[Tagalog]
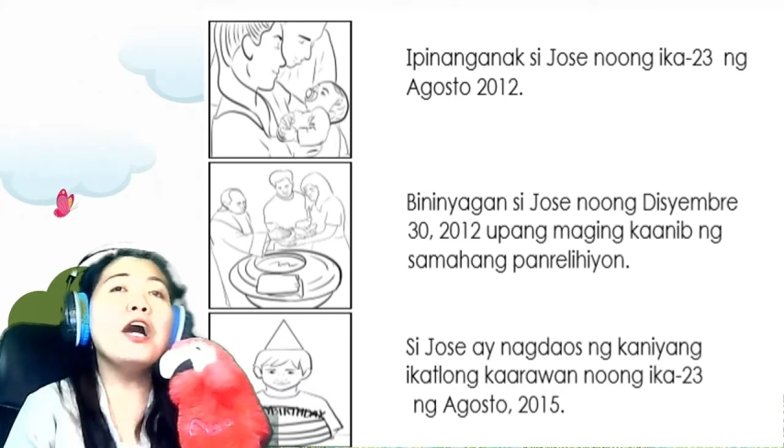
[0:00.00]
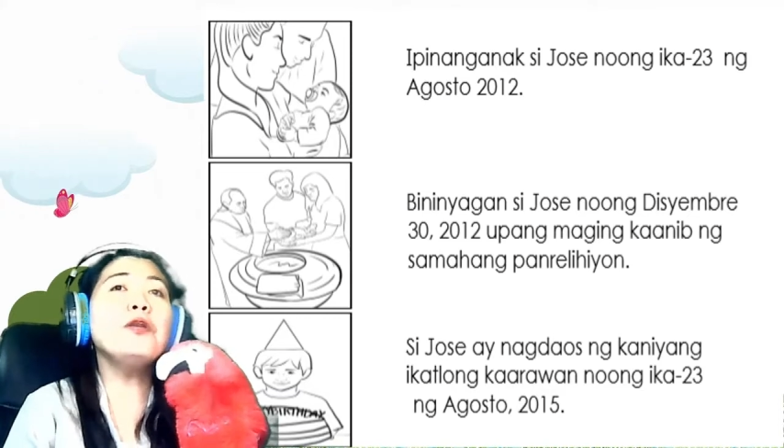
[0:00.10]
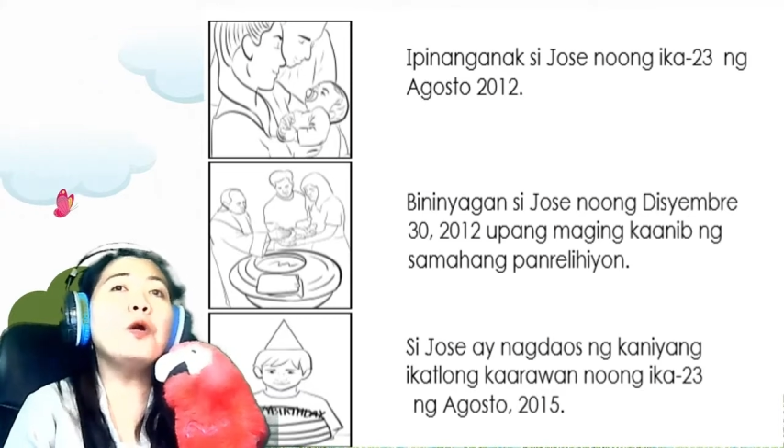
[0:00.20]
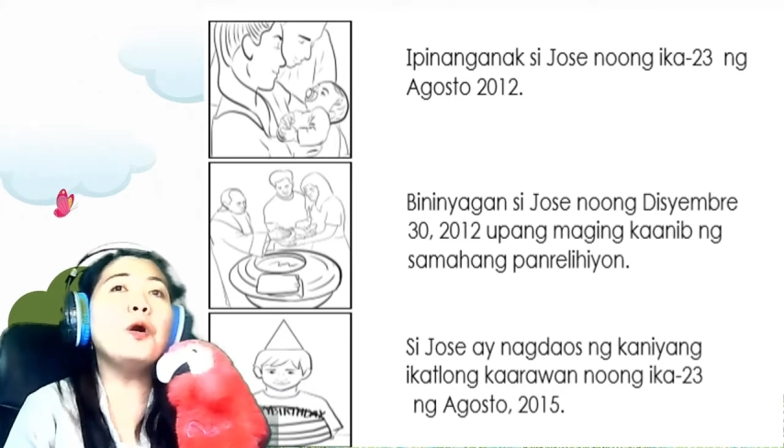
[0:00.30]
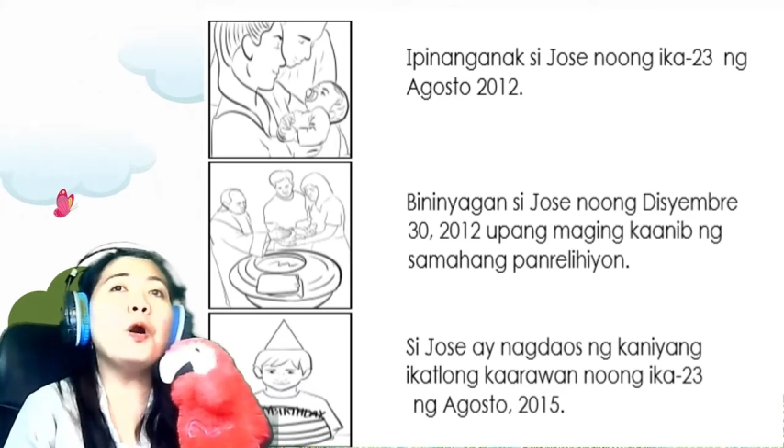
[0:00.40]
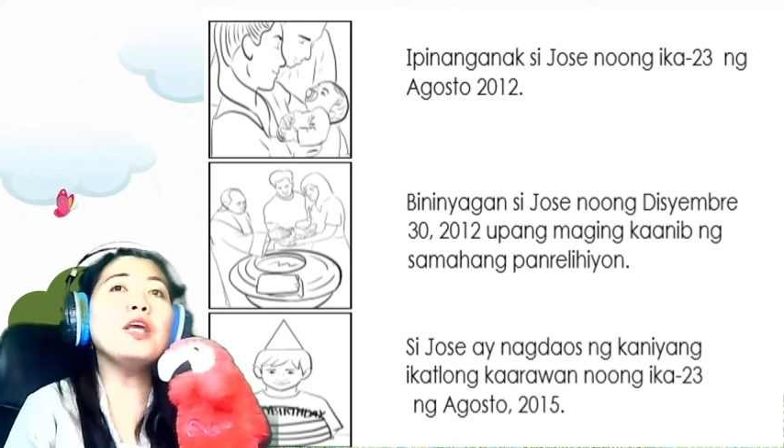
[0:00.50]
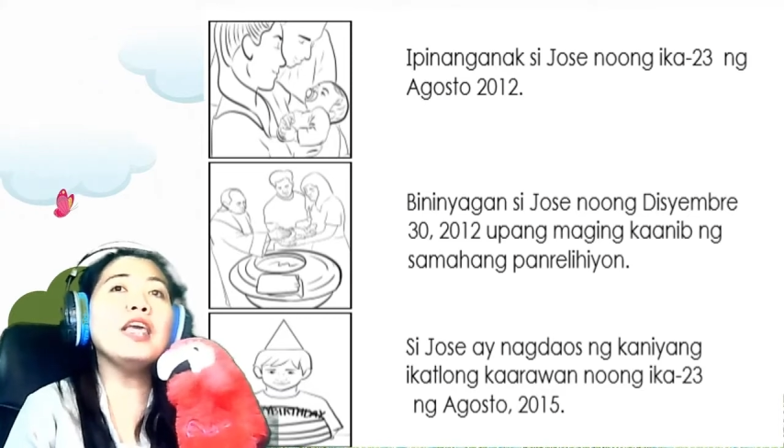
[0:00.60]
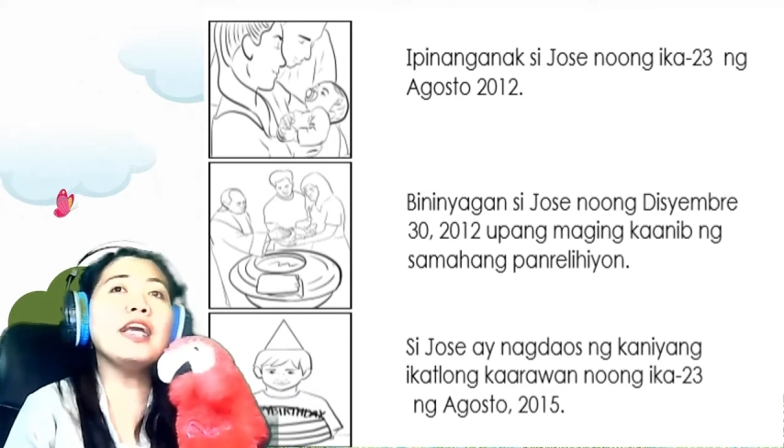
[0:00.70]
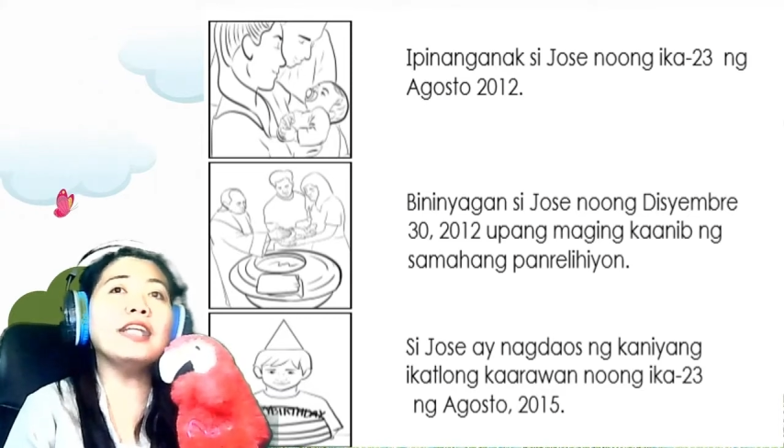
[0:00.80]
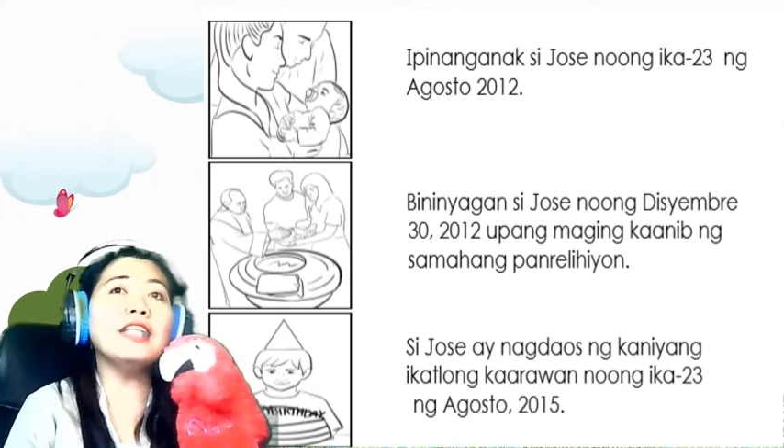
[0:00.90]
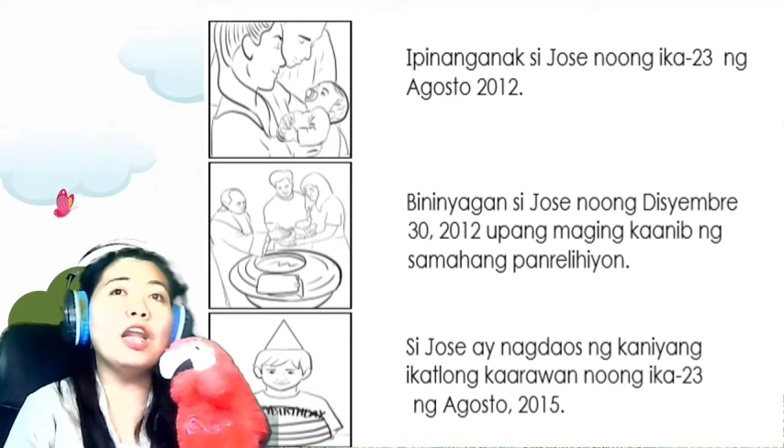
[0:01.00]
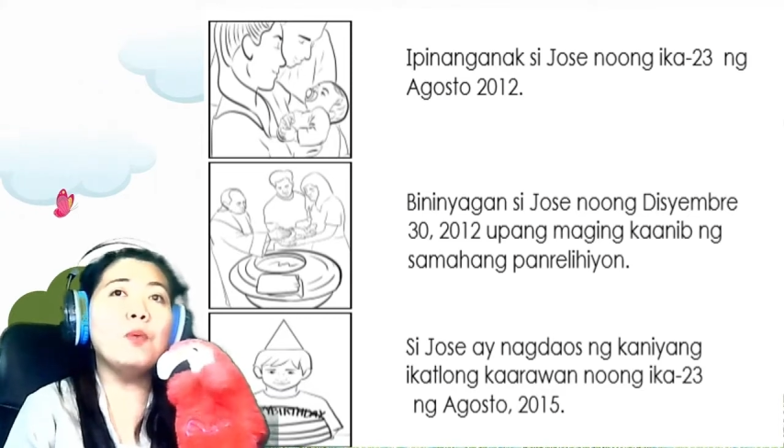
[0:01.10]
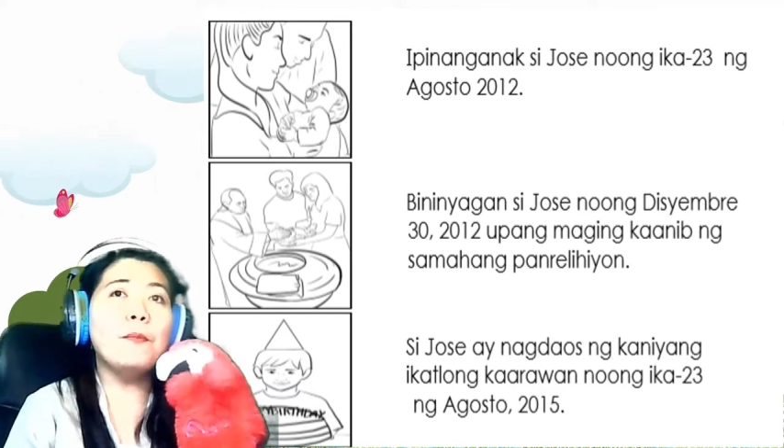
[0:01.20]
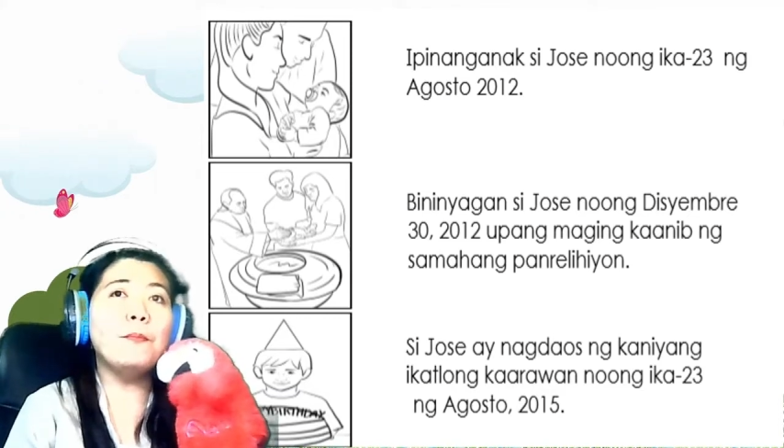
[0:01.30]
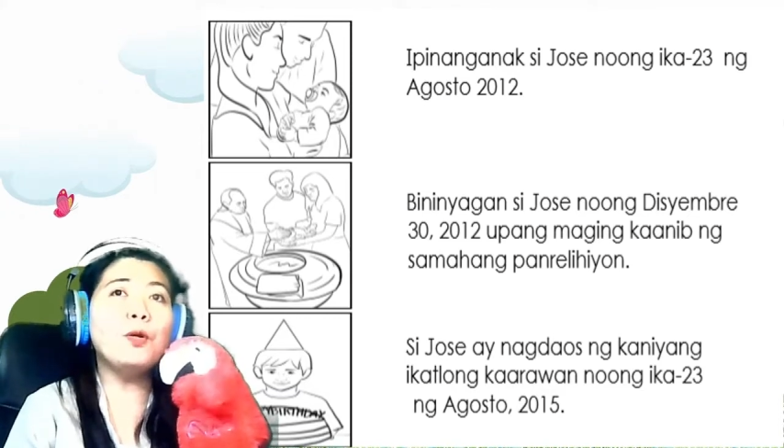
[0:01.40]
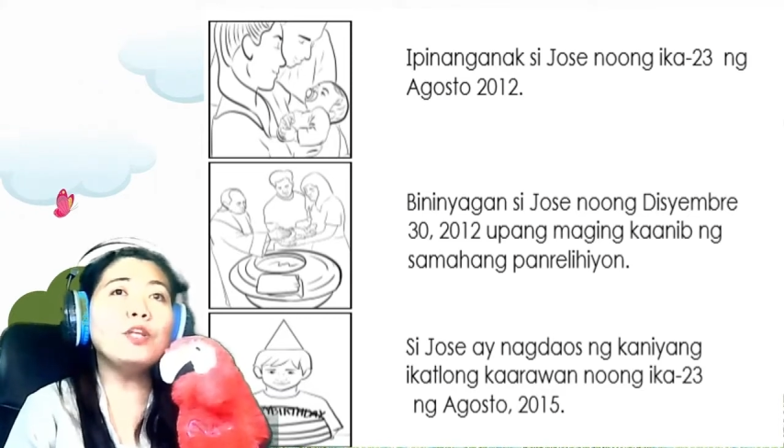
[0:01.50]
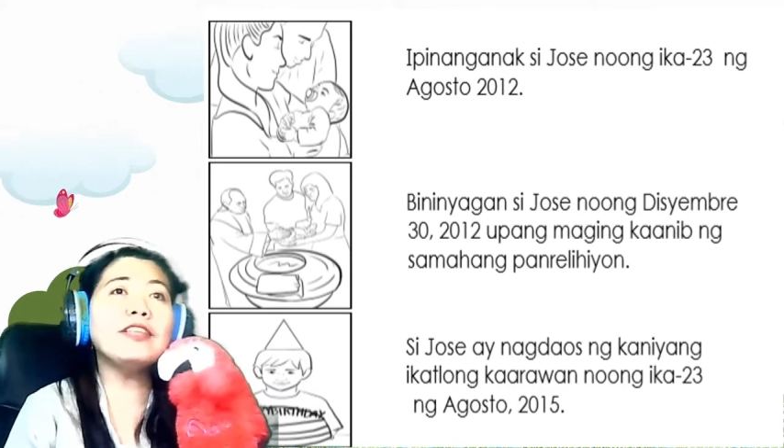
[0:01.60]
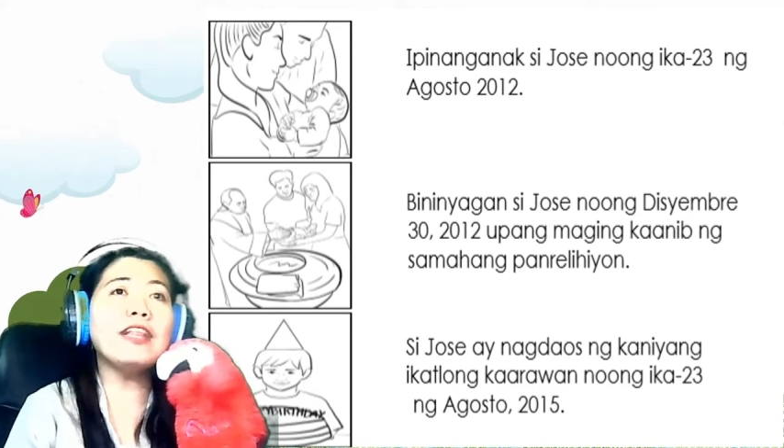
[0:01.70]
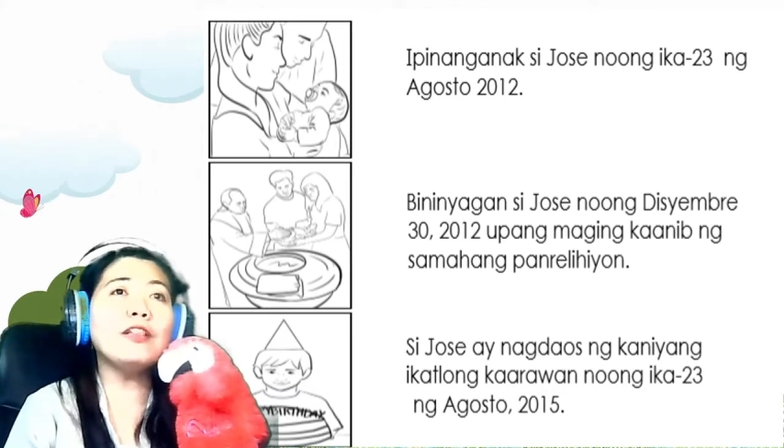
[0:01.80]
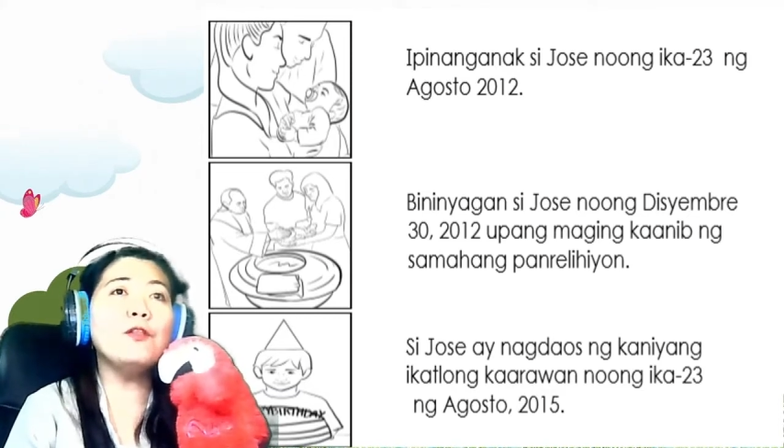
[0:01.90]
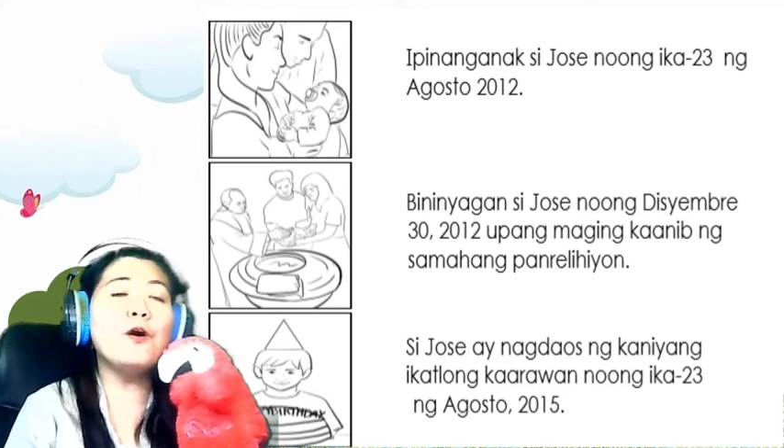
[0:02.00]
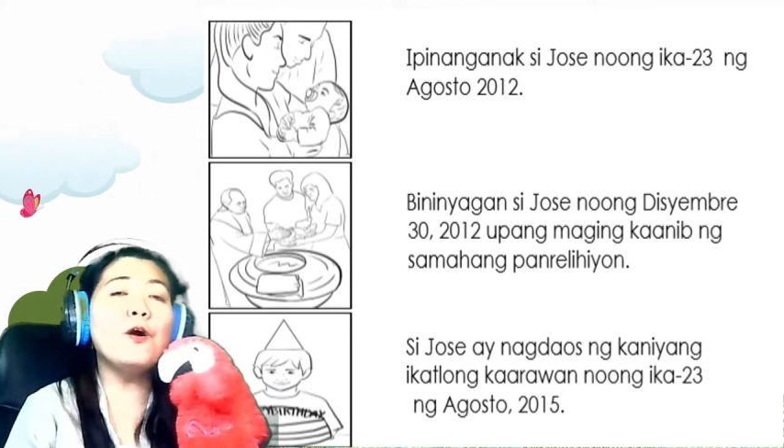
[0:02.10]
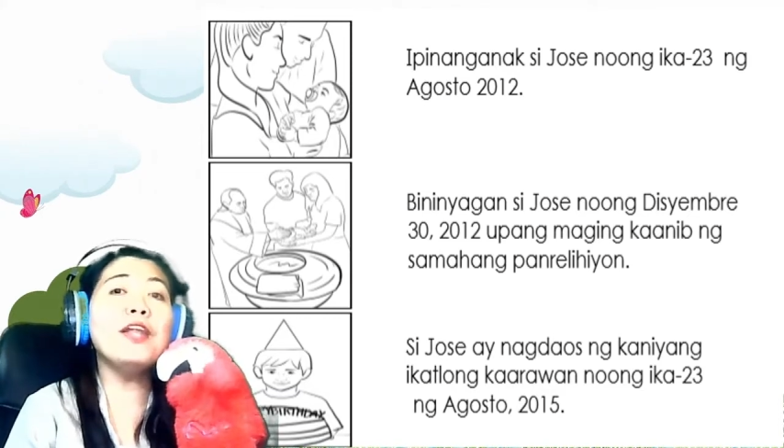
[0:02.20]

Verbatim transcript: noong ikadalawamput-tatlo